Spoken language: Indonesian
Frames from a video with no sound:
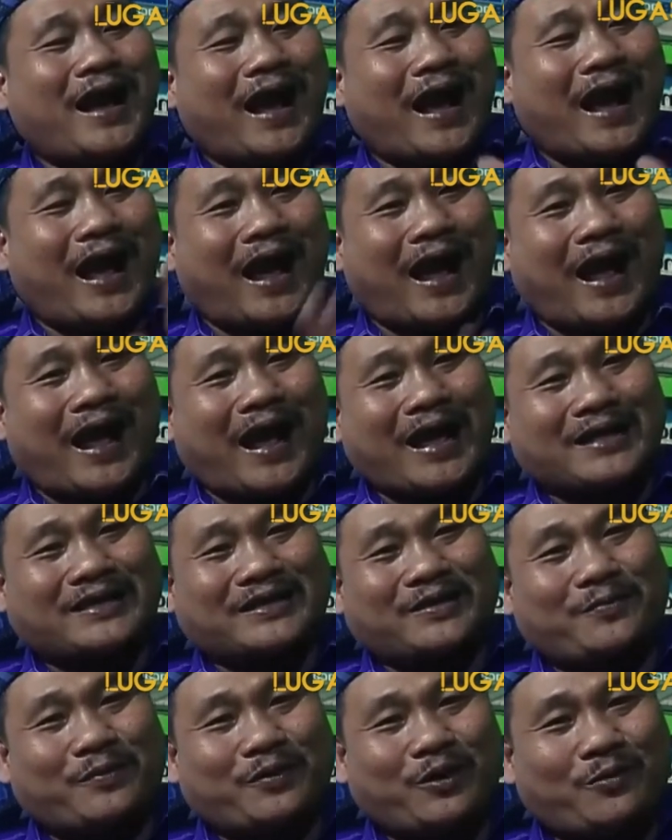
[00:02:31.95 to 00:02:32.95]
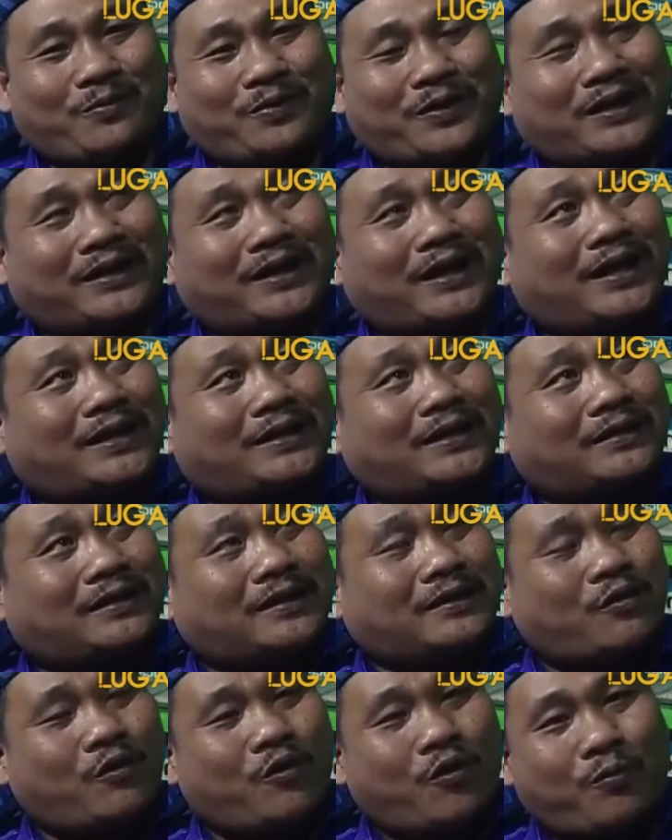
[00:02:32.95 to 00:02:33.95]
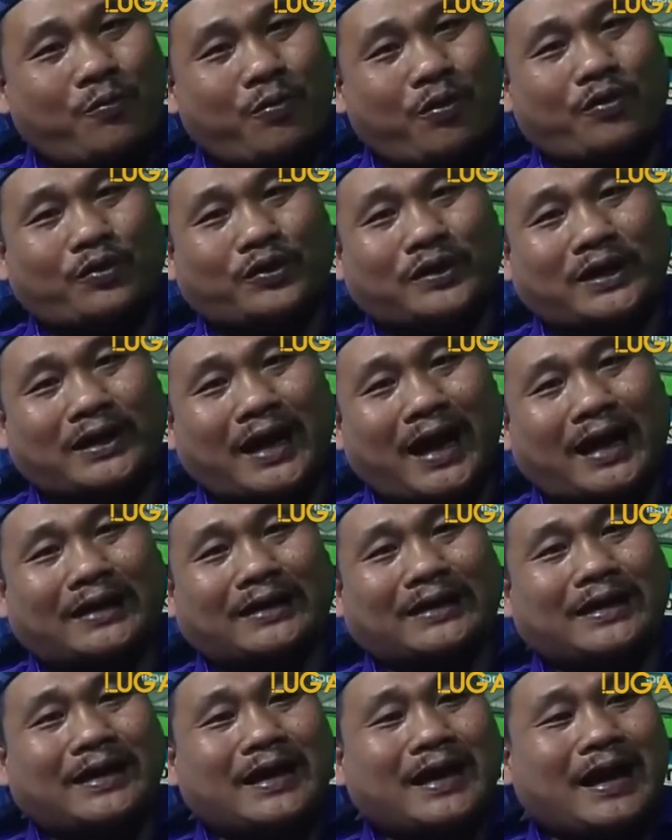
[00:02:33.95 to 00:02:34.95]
uh, sebelum kita nanti terhubung dengan